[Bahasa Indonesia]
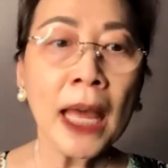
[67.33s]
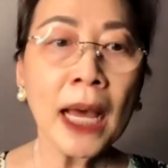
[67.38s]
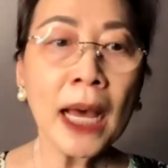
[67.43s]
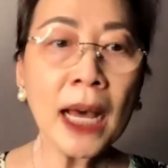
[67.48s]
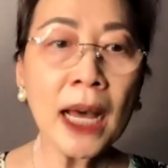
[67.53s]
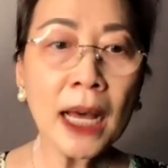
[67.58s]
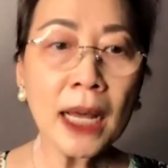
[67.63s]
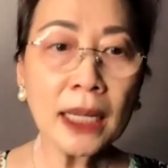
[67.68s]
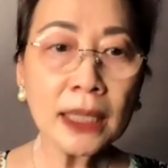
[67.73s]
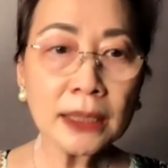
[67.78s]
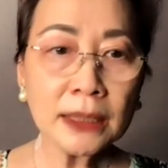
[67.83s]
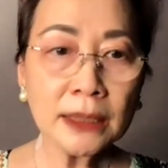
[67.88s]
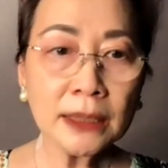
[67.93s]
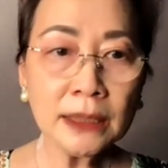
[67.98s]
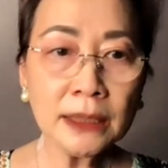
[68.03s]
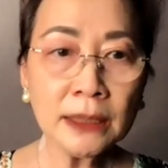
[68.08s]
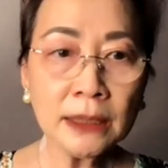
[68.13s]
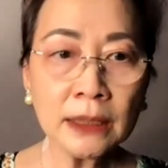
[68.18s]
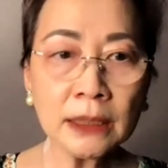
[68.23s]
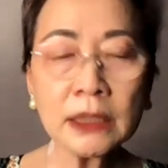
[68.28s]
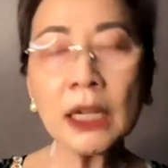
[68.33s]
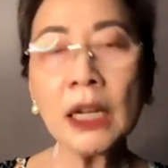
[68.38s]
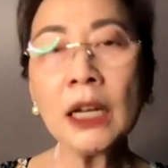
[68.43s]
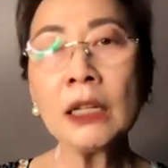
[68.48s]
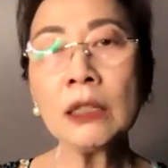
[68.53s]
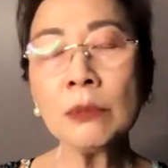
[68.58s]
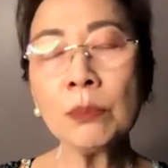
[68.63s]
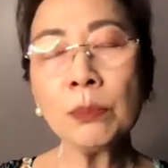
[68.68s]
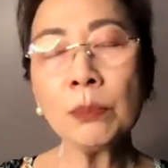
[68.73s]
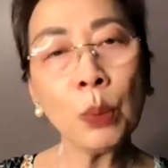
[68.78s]
Uh,
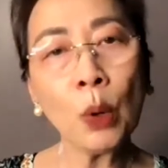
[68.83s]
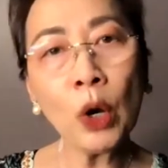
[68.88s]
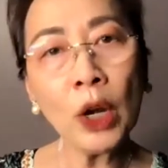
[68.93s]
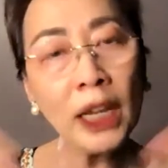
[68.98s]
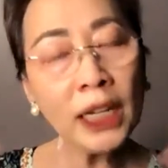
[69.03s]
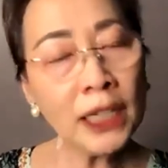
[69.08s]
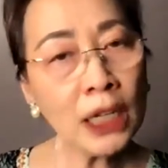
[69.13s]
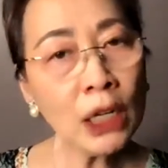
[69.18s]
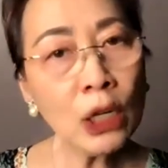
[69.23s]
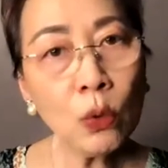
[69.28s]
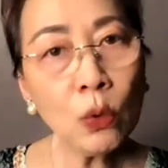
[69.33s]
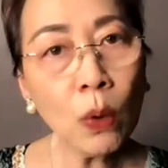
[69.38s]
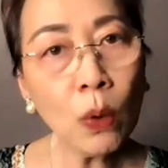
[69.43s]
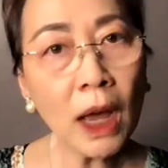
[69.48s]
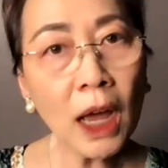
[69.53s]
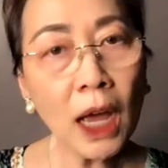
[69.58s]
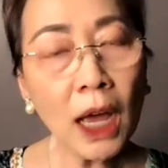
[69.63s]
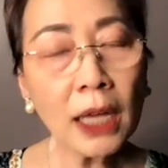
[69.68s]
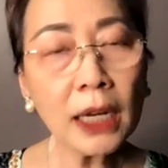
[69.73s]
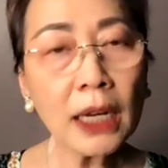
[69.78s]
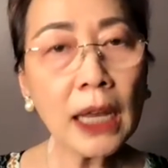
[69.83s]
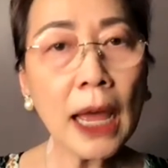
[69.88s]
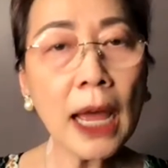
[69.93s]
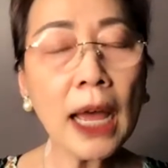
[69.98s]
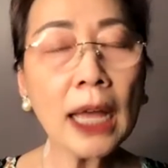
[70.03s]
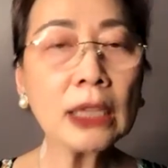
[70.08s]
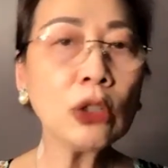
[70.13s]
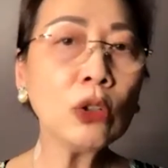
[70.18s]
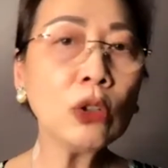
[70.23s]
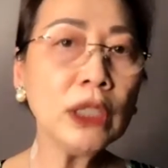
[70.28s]
uh, boleh di luar
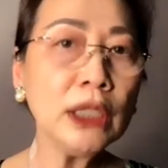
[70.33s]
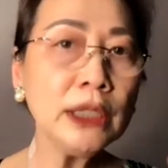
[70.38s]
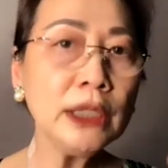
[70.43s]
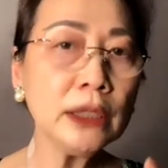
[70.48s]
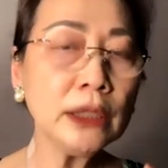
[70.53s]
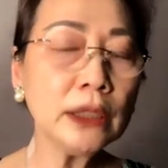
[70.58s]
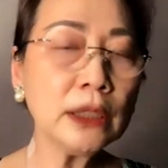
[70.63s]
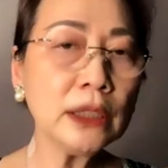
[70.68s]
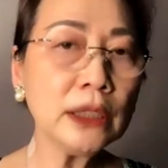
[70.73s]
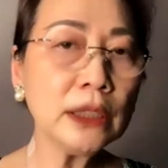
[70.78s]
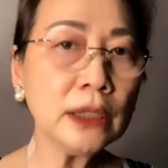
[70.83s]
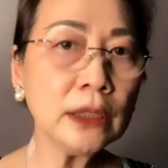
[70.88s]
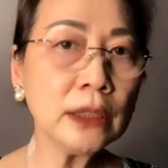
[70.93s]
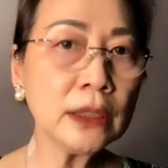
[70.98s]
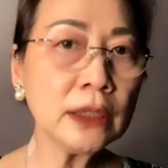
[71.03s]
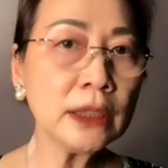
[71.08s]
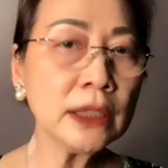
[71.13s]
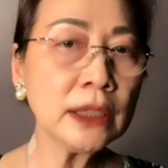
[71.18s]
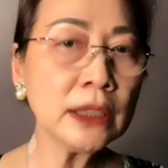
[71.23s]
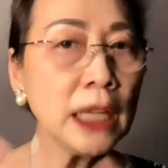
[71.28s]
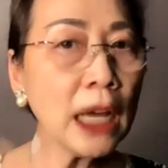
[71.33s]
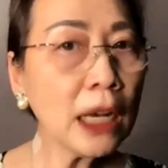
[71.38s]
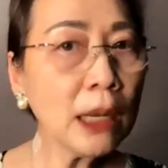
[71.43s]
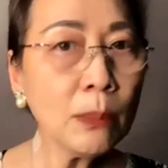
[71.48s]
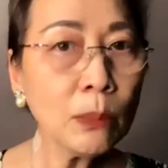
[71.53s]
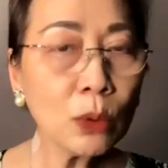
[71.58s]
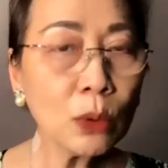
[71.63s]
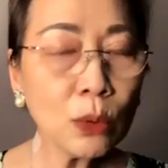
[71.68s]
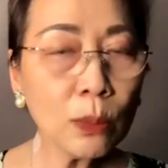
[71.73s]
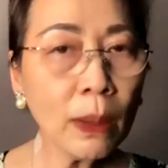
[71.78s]
atau di di
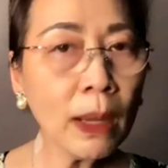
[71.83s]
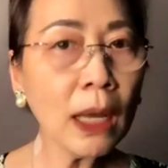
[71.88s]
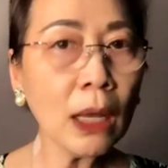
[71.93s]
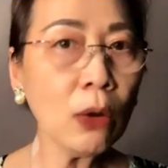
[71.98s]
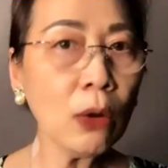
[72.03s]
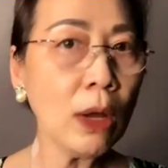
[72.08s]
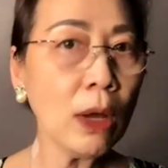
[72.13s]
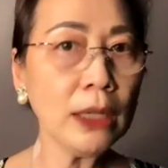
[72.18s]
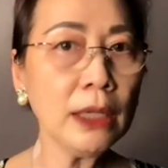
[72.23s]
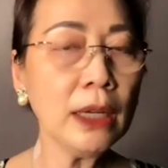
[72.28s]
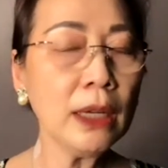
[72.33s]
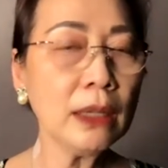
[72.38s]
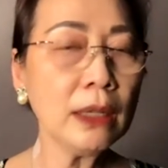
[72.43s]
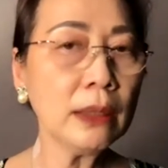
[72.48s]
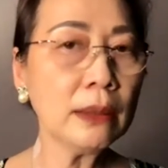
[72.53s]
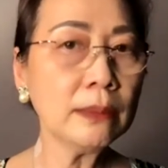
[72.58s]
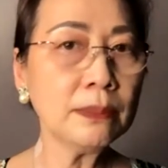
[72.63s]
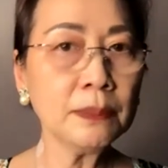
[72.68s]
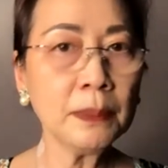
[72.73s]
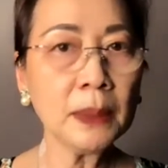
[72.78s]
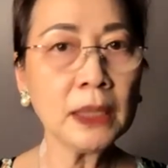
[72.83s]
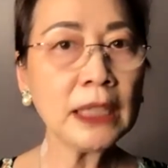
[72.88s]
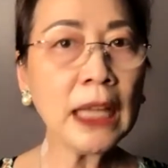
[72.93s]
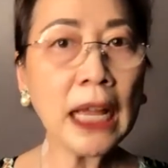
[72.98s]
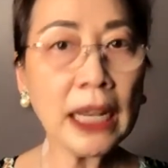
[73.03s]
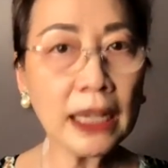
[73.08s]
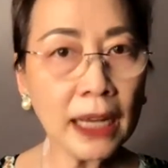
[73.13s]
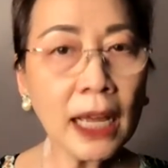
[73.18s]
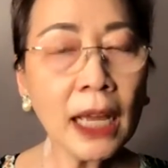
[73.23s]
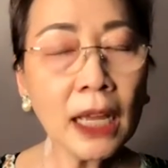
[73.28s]
dalam rumah kalau ada eh,
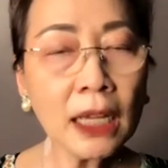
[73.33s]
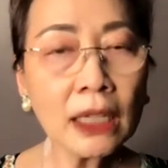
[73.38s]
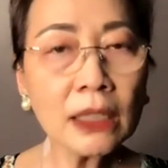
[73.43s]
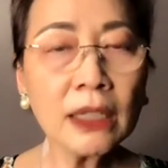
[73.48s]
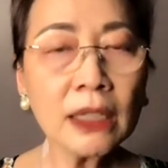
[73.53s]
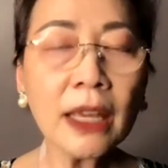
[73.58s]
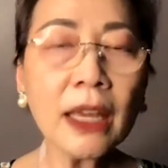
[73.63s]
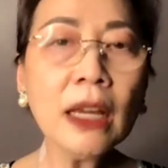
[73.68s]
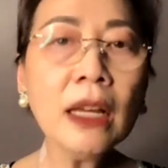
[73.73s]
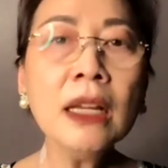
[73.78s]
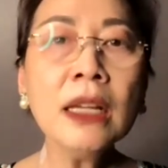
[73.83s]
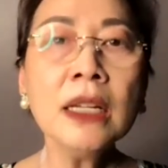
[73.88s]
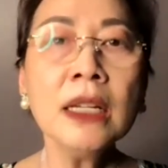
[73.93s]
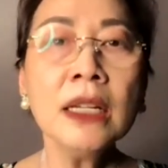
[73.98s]
tanah ya,